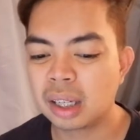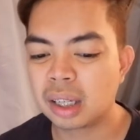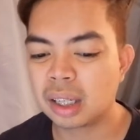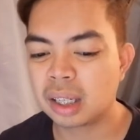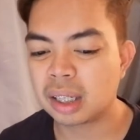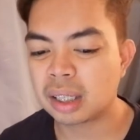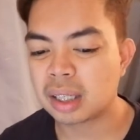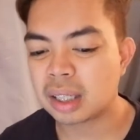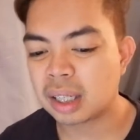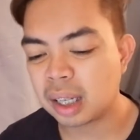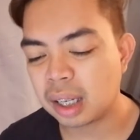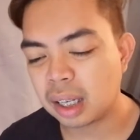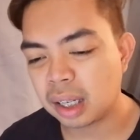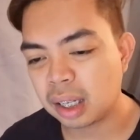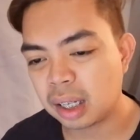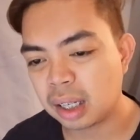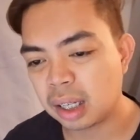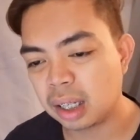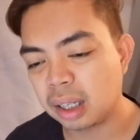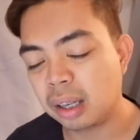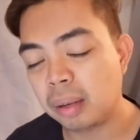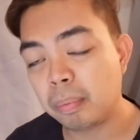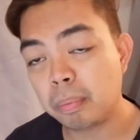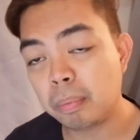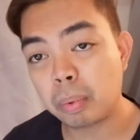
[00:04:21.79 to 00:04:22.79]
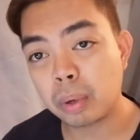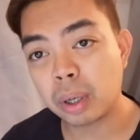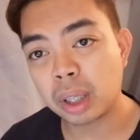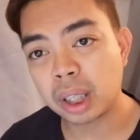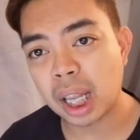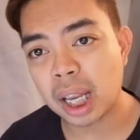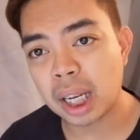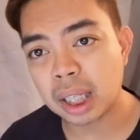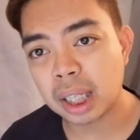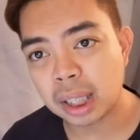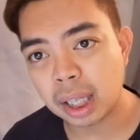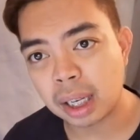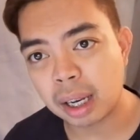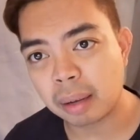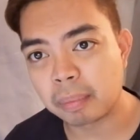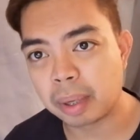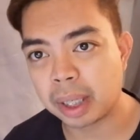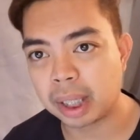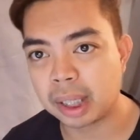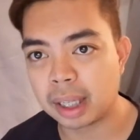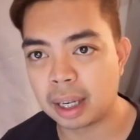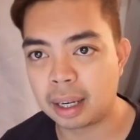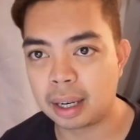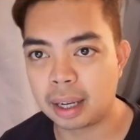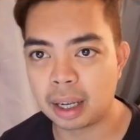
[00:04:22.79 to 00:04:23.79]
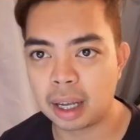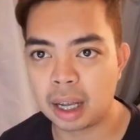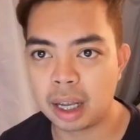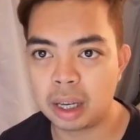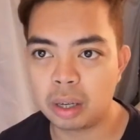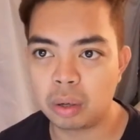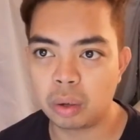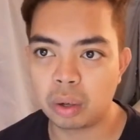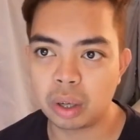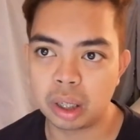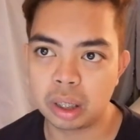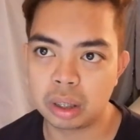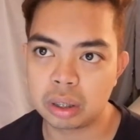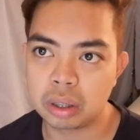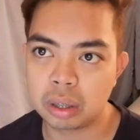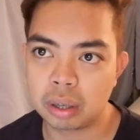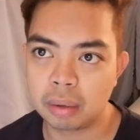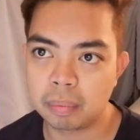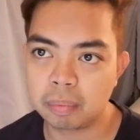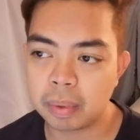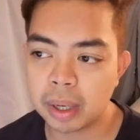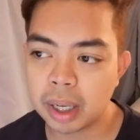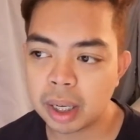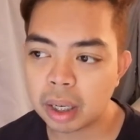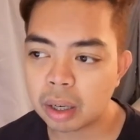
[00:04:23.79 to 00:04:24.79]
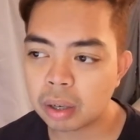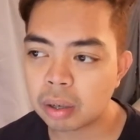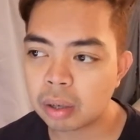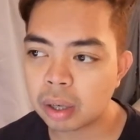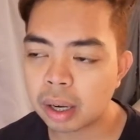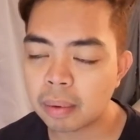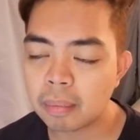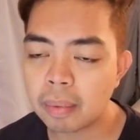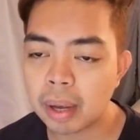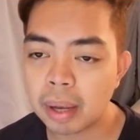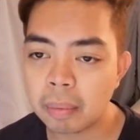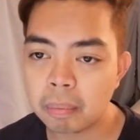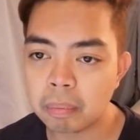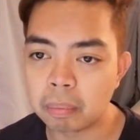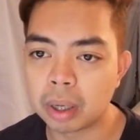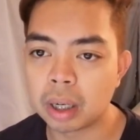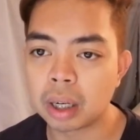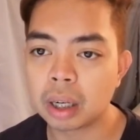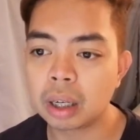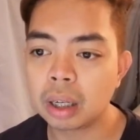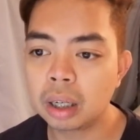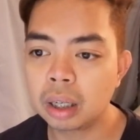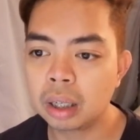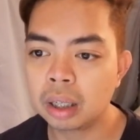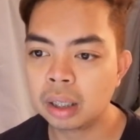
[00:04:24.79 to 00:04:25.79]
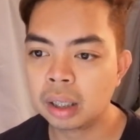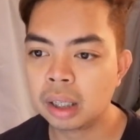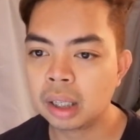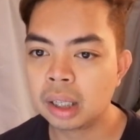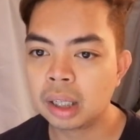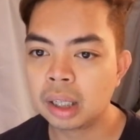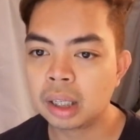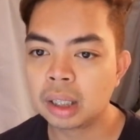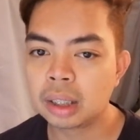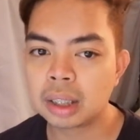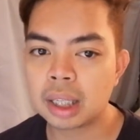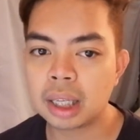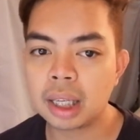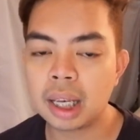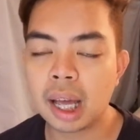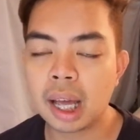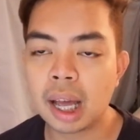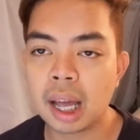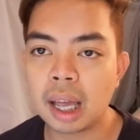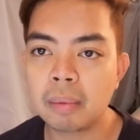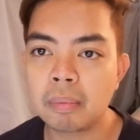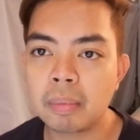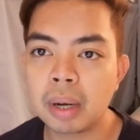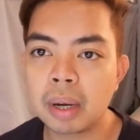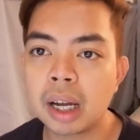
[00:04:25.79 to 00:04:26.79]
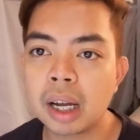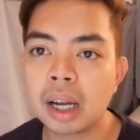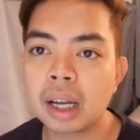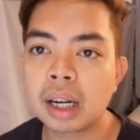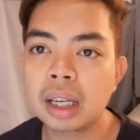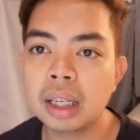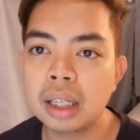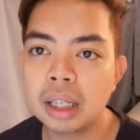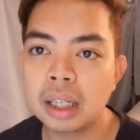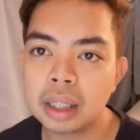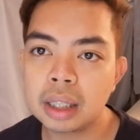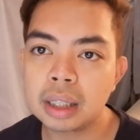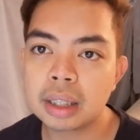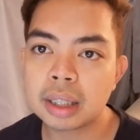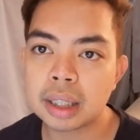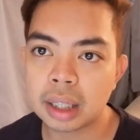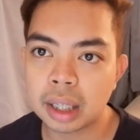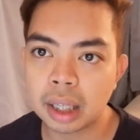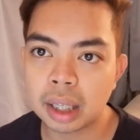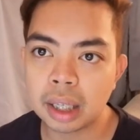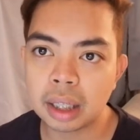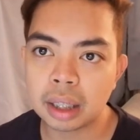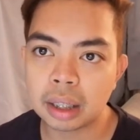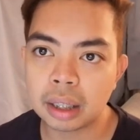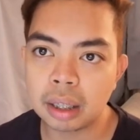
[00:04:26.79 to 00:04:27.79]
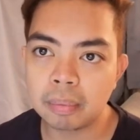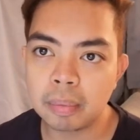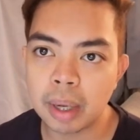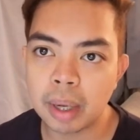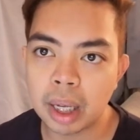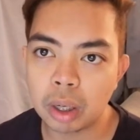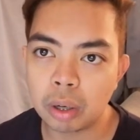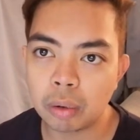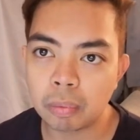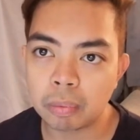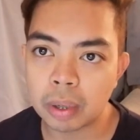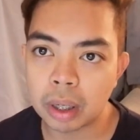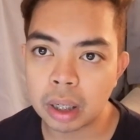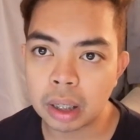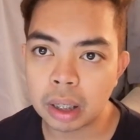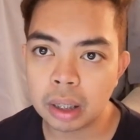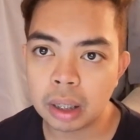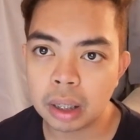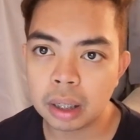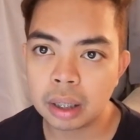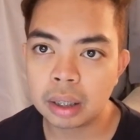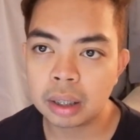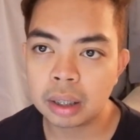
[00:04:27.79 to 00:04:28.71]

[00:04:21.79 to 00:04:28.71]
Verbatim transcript: Kasi importante naman talaga ang location. Pero remember, sila ay mga real estate developer